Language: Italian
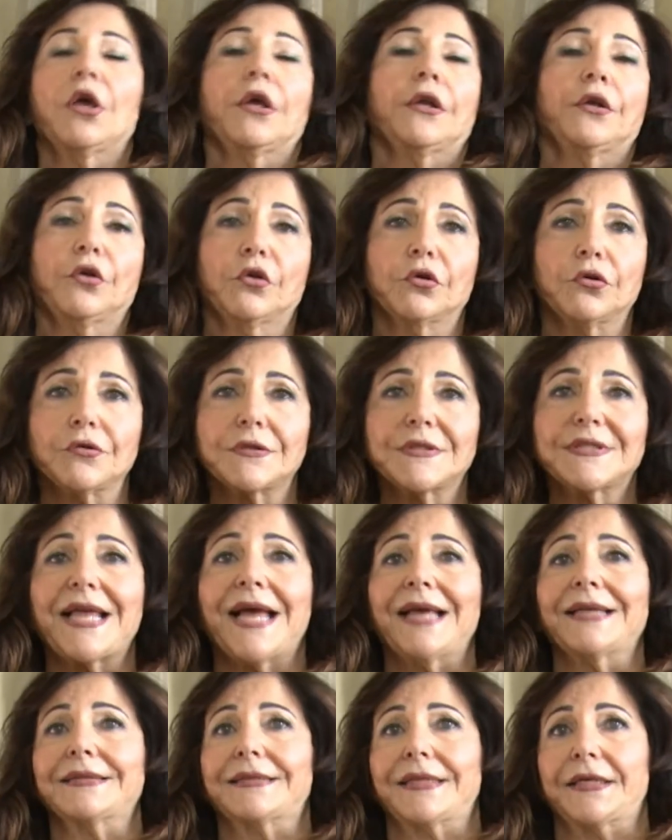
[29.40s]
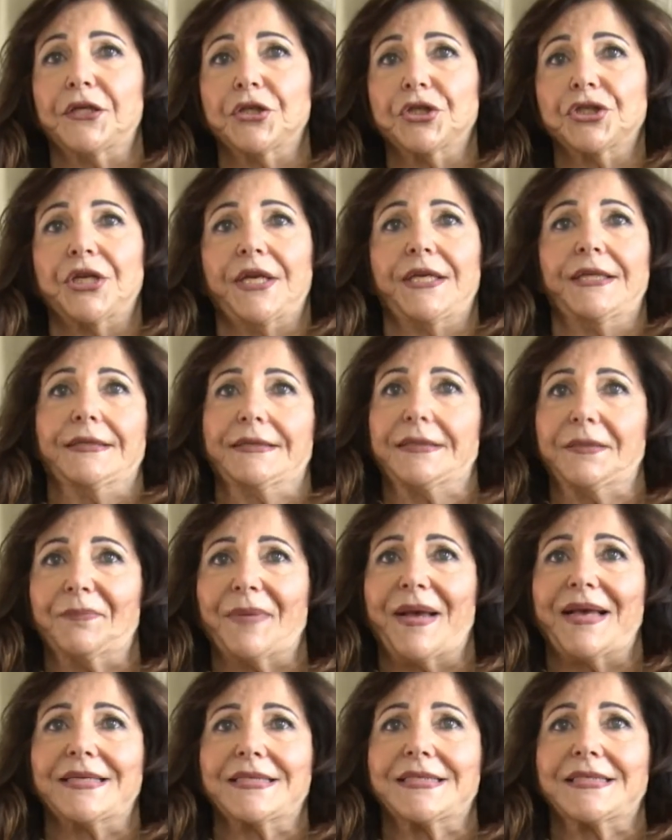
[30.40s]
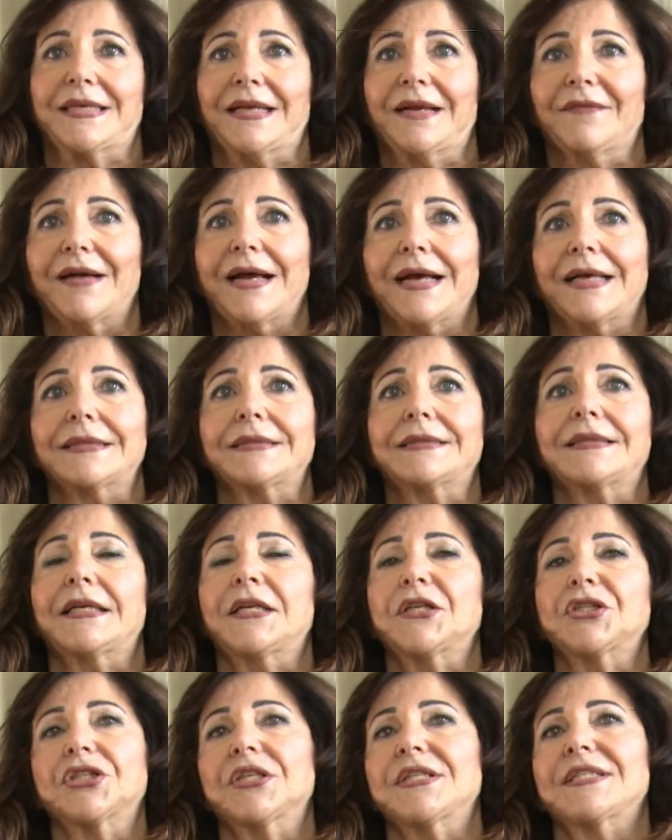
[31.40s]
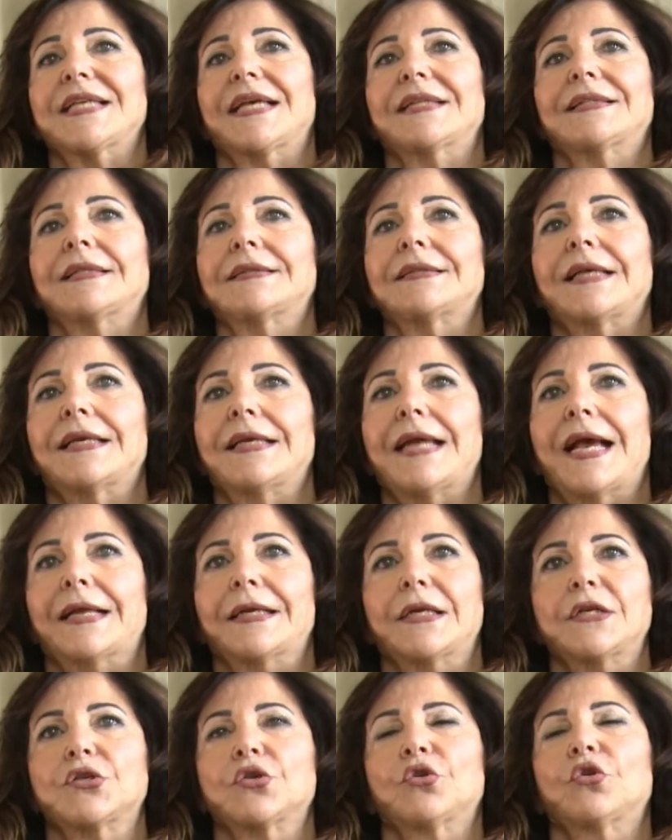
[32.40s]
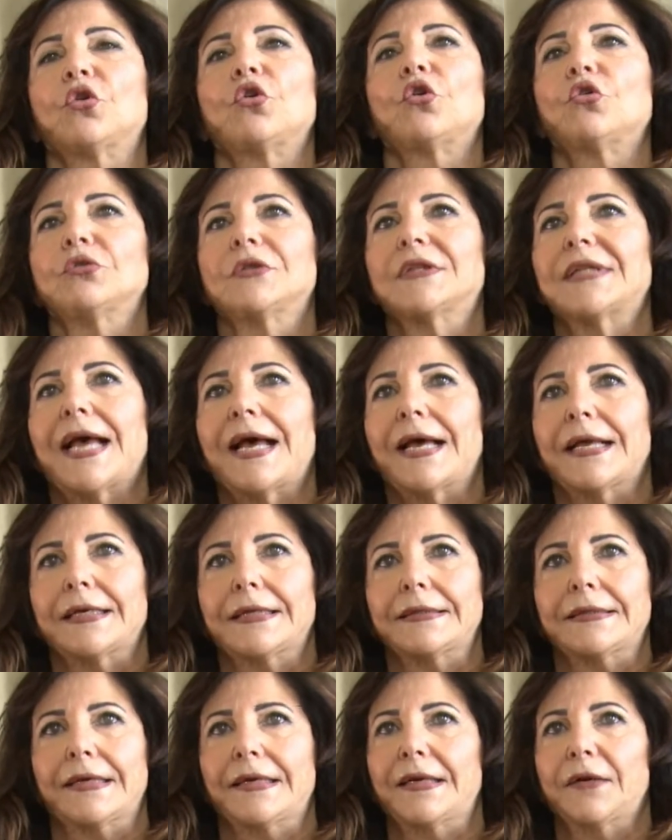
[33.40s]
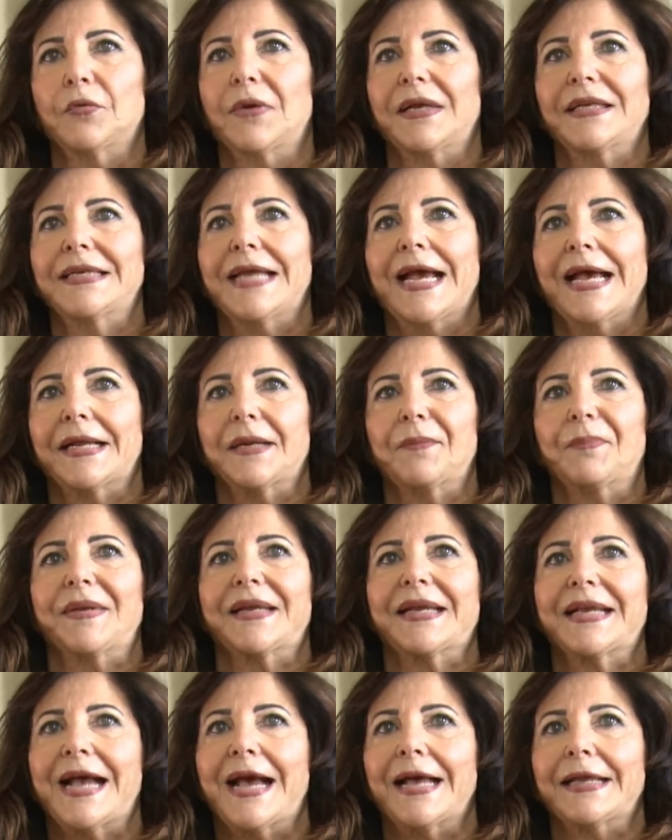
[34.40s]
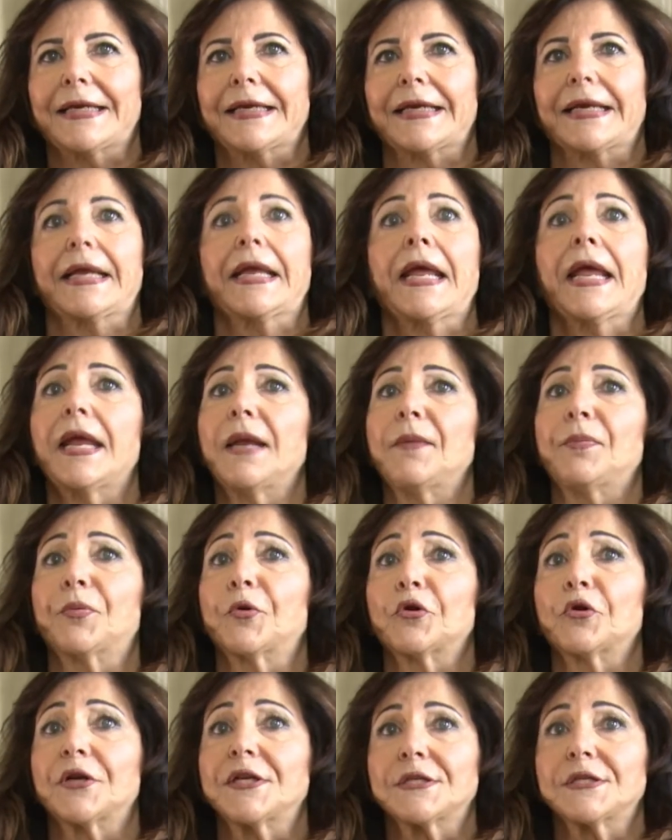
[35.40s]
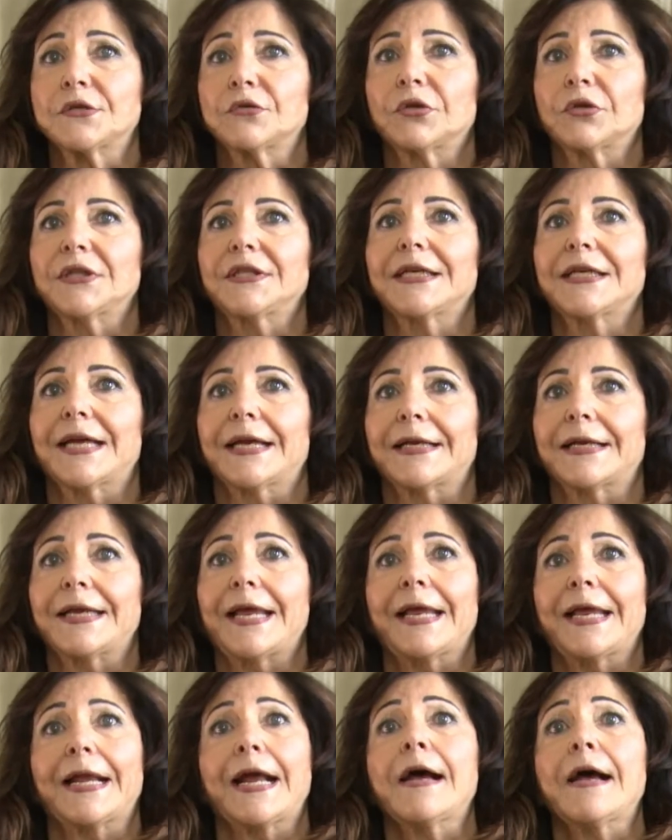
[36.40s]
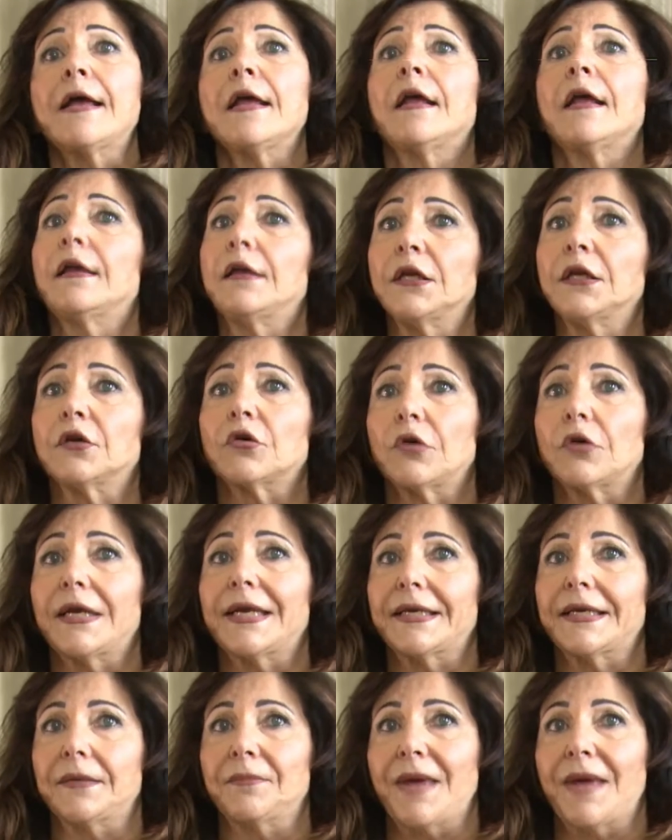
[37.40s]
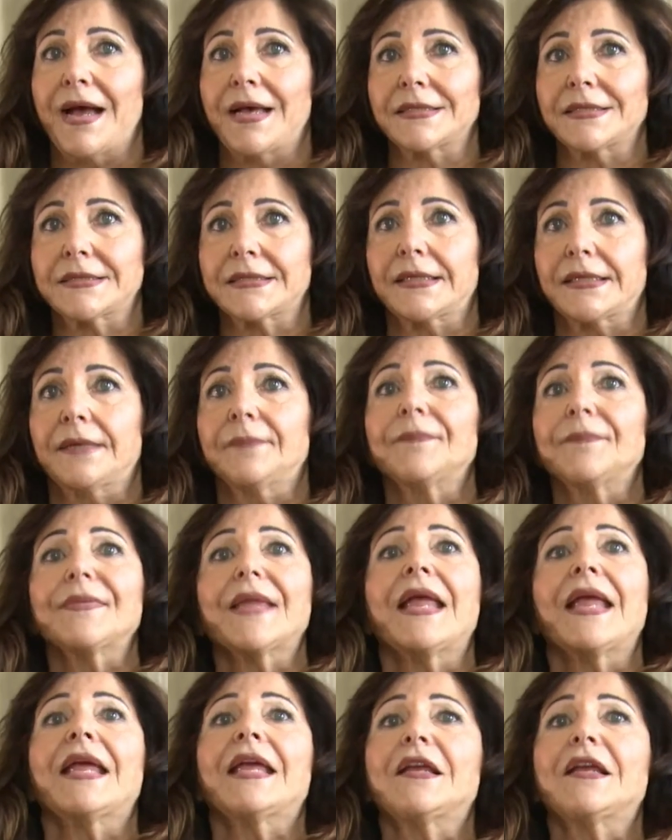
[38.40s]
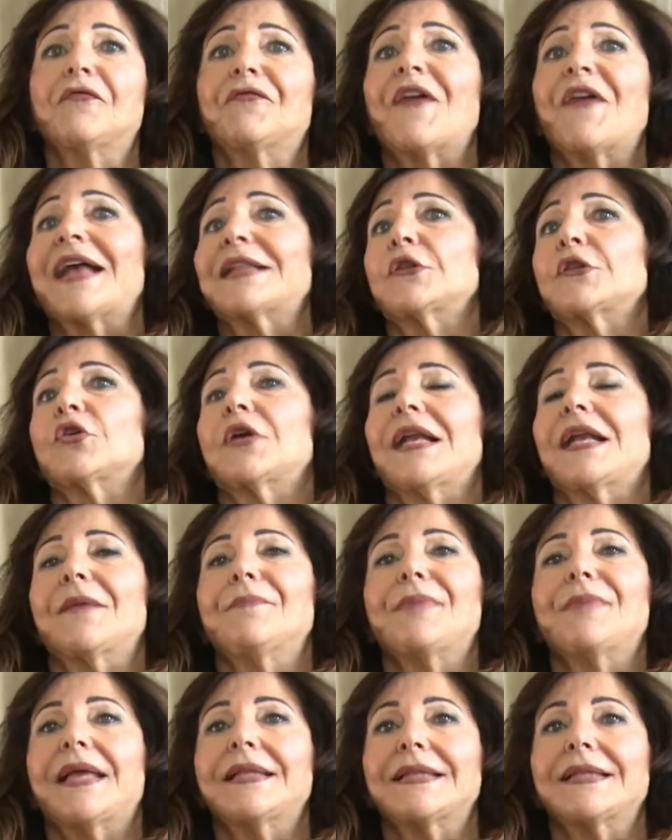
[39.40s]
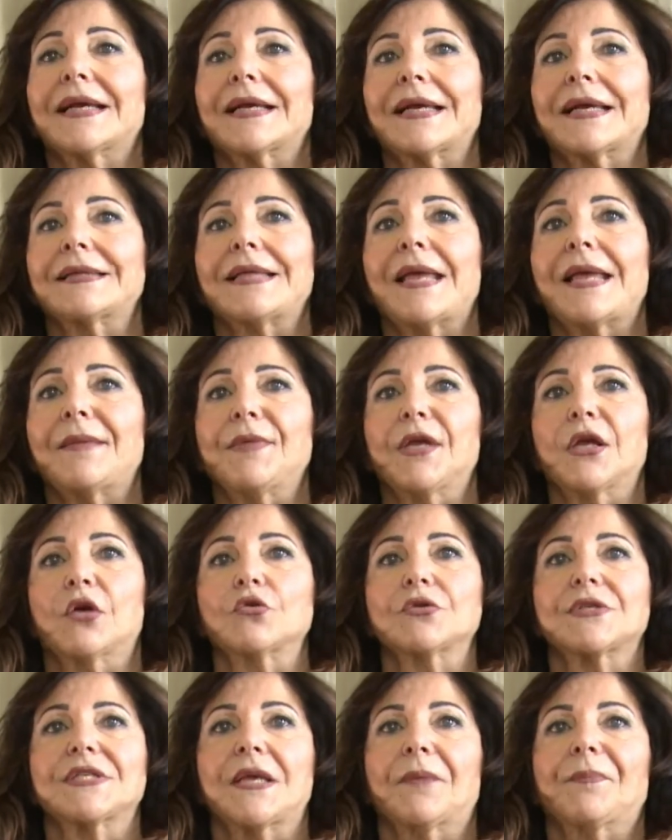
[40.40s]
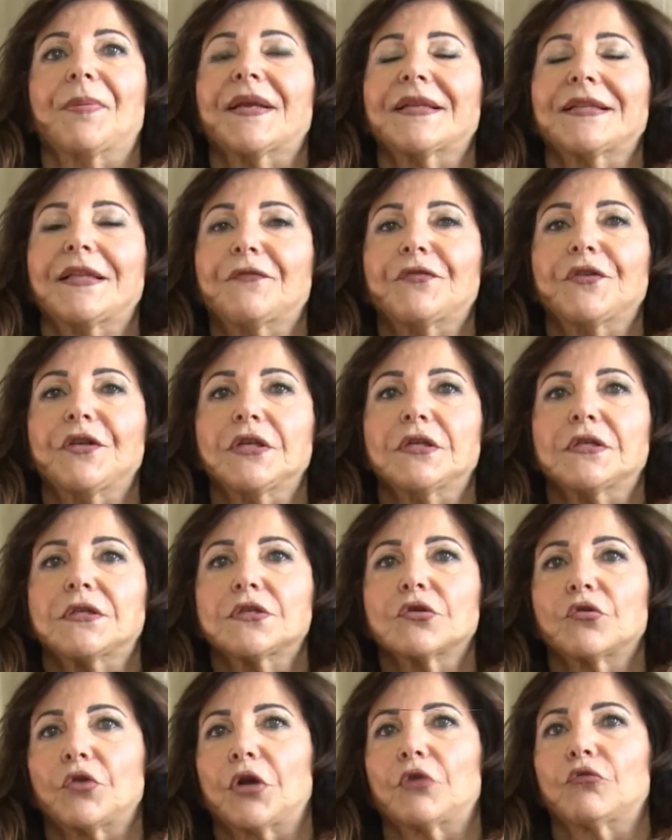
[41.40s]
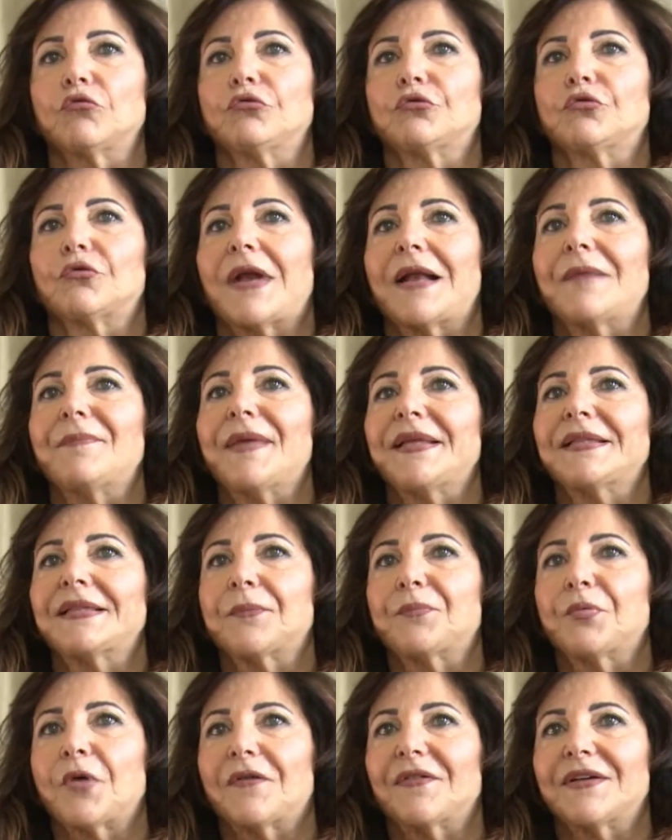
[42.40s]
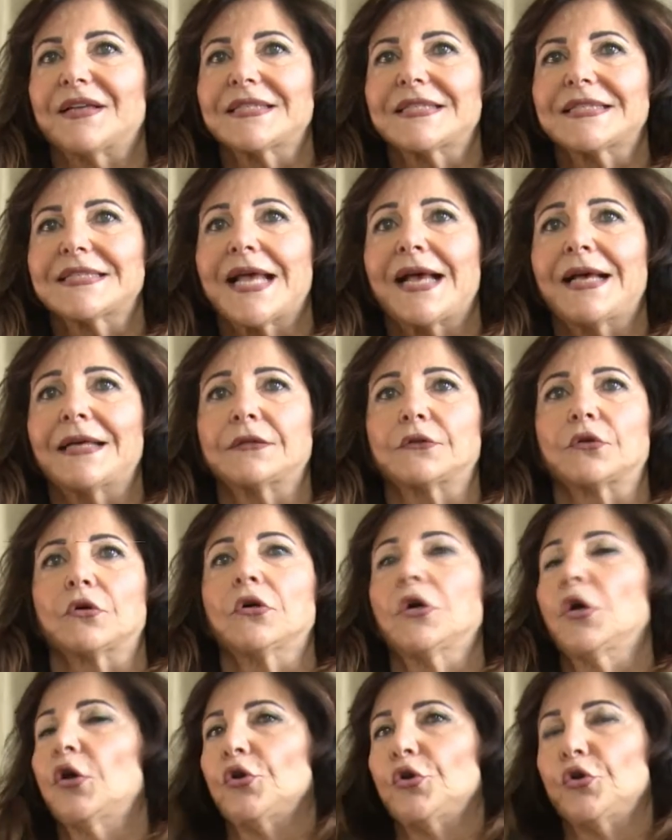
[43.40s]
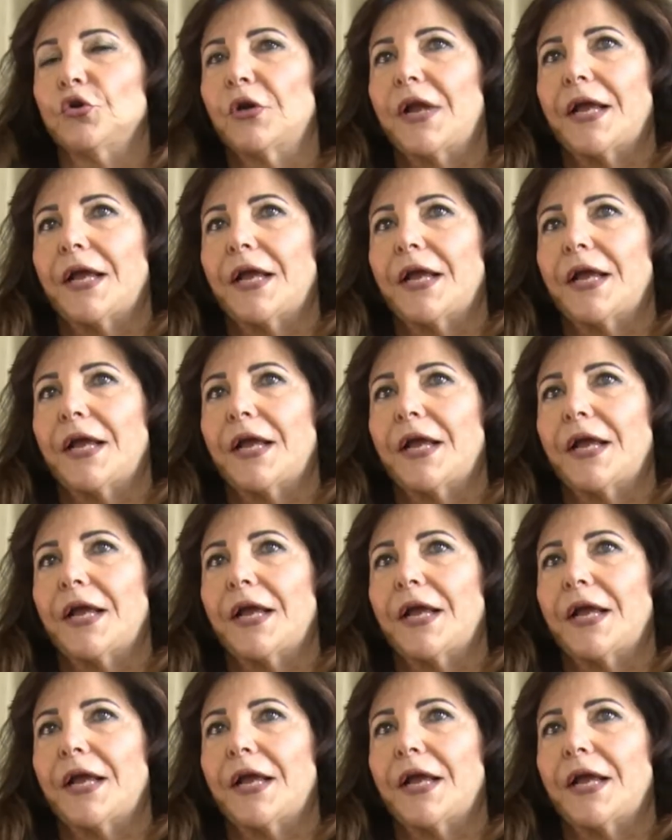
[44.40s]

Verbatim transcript: Nonostante i recenti passi in avanti, le scienziate italiane sono lontane dall'eguagliare per cariche e progressione di carriera i colleghi maschi. Il fatto che l'ambiente accademico sia per definizione culturalmente più avanzato non